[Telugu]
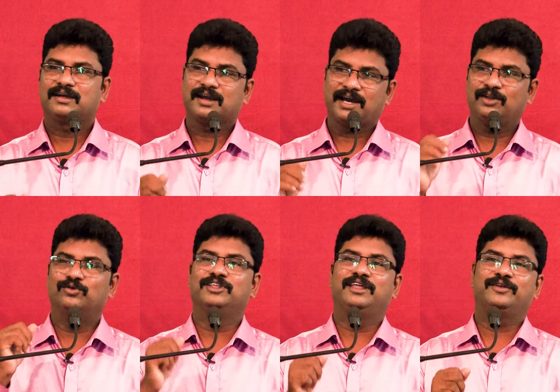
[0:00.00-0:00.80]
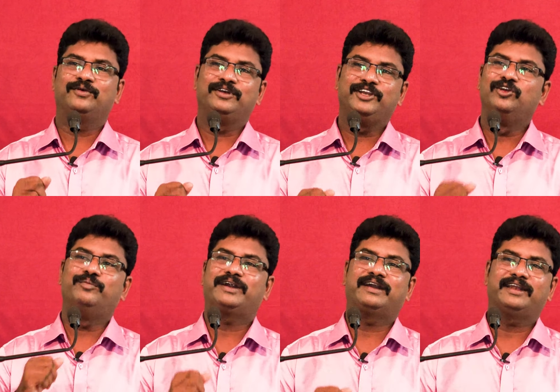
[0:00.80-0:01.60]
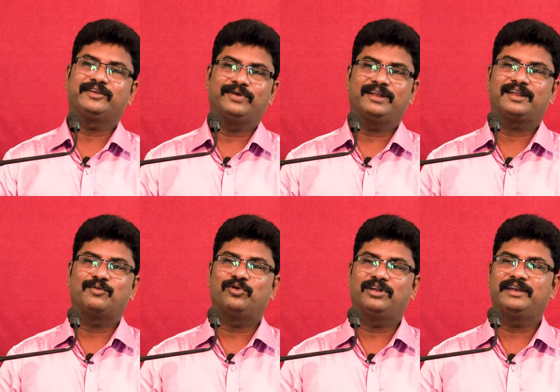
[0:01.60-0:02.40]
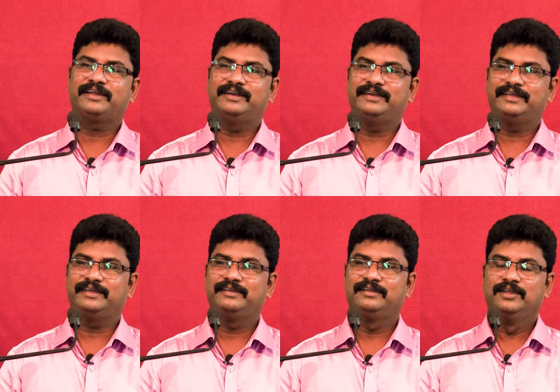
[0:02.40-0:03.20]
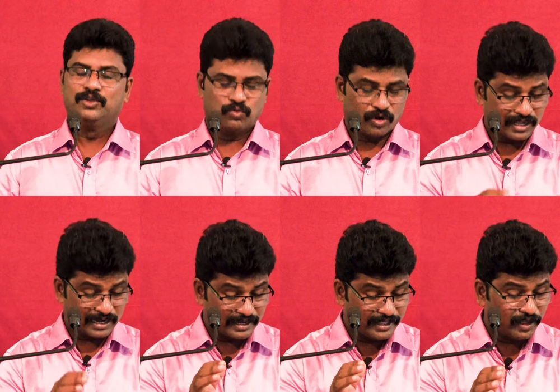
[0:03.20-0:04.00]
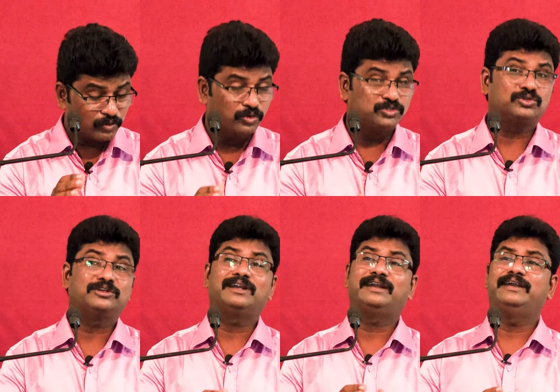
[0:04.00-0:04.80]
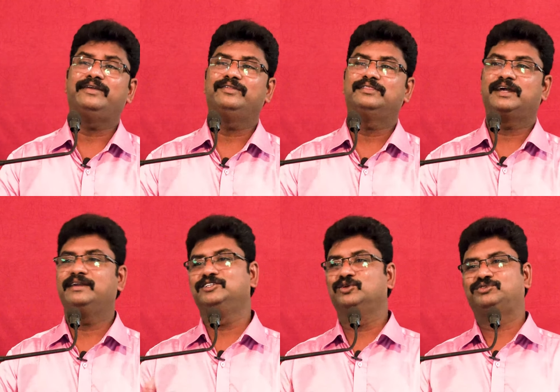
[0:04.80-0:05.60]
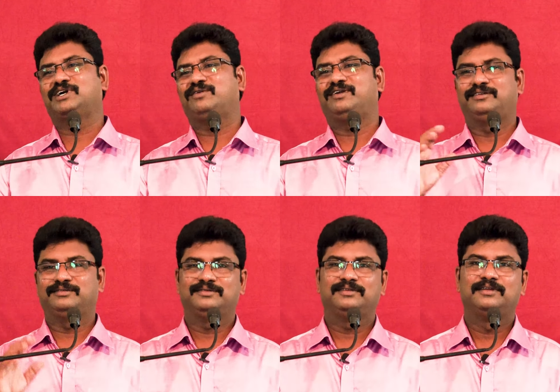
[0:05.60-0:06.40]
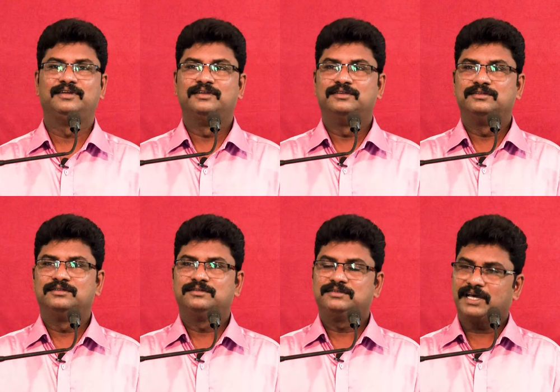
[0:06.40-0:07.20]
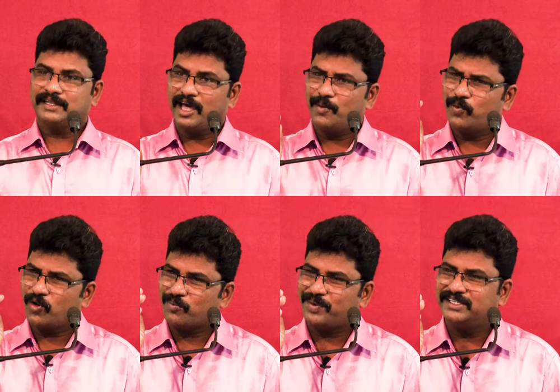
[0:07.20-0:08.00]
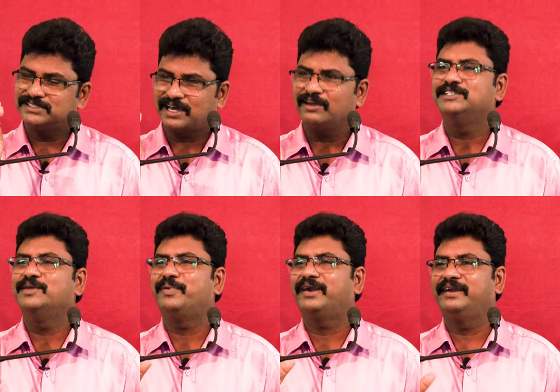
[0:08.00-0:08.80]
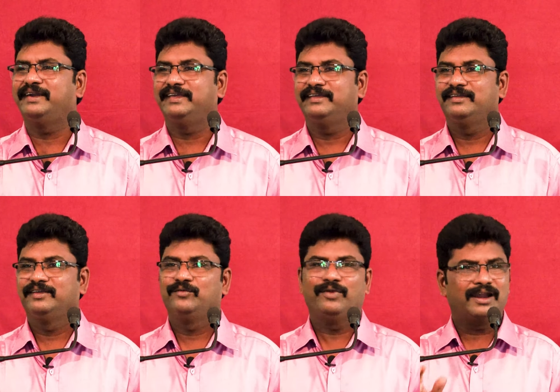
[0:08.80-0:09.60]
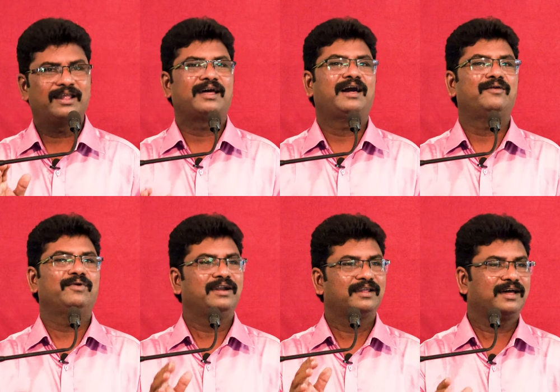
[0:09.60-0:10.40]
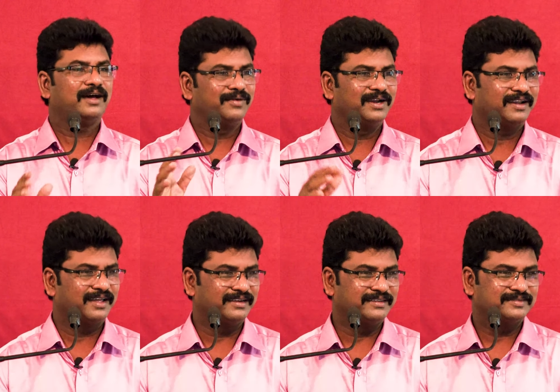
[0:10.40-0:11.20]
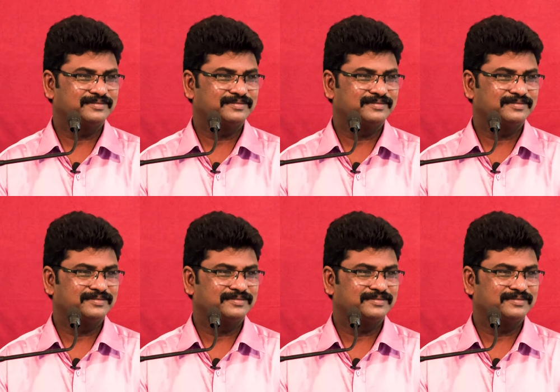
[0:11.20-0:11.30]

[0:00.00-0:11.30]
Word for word: కాల వదిలారు నీళ్లు పెట్టడానికి వెళ్ళరా పొలానికంటే వాడు అలానే కూర్చుంటున్నాడండి తండ్రి చెబుతా ఉన్నాడు దాదాపు ఒక పదిసార్లు చెప్పాడండి వెళ్ళరా వెళ్ళరా వెళ్ళరా అని